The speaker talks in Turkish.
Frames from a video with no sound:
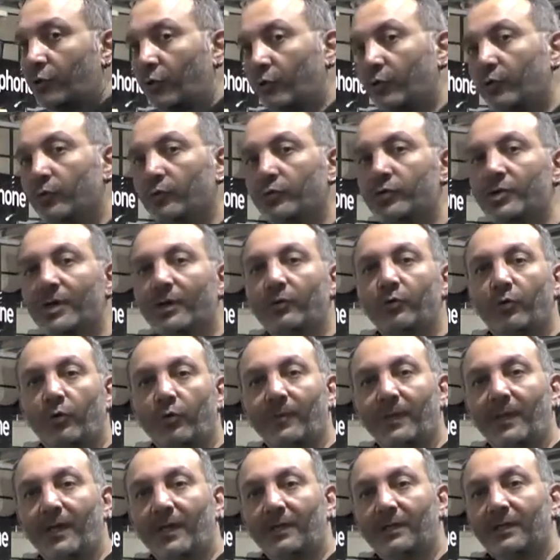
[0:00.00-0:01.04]
çok yumuşak
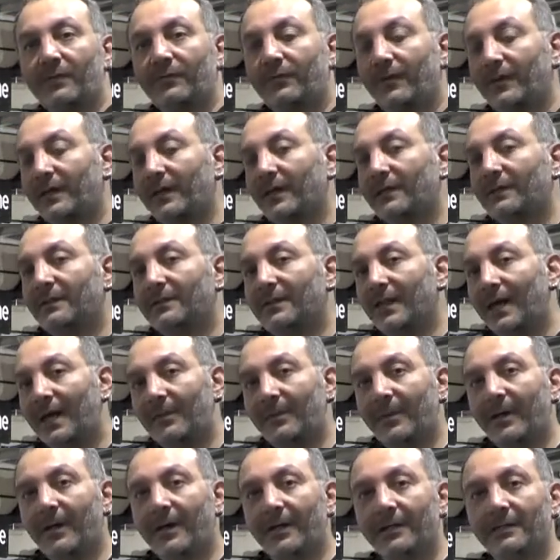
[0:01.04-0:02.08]
korumalardır fakat
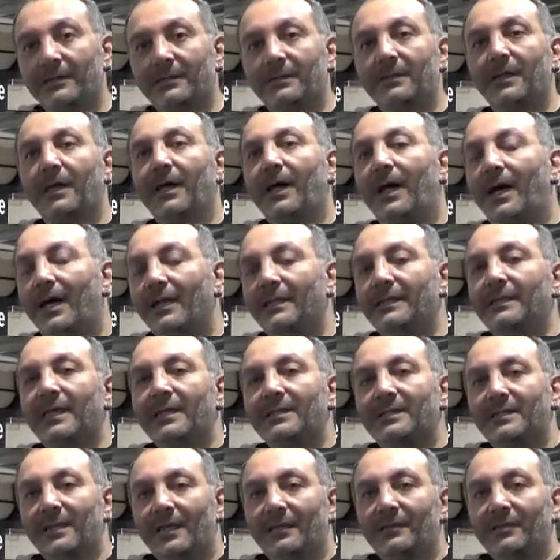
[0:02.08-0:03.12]
darbe anında
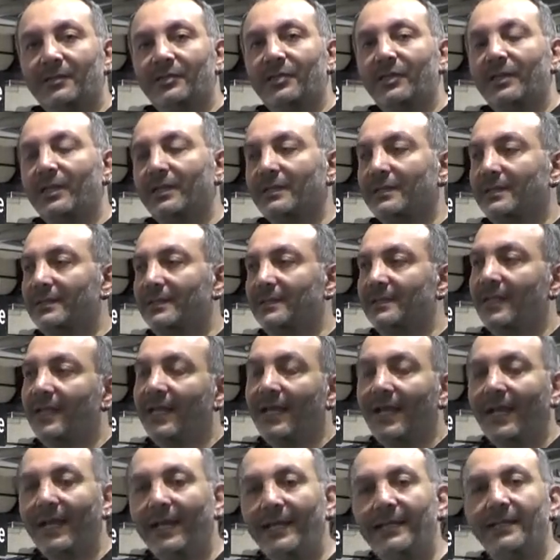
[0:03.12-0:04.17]
aniden sertleşerek size
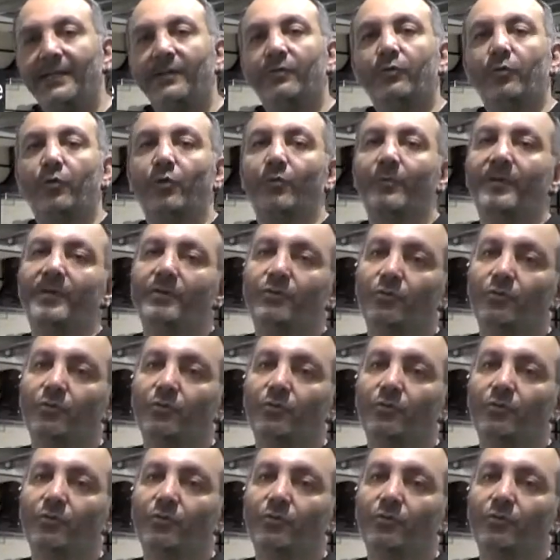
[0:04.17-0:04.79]
en iyi korumayı